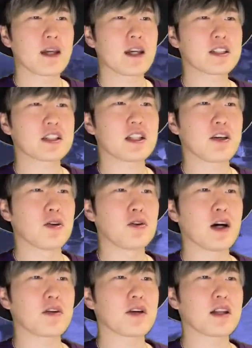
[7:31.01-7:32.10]
決して余
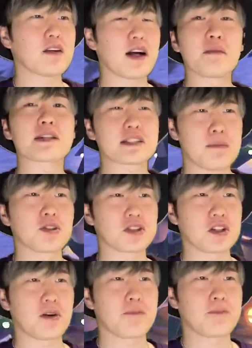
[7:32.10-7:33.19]
裕あるわけではありませんもち
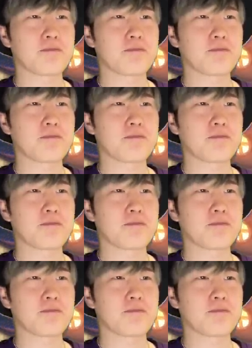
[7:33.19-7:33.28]
ろんうん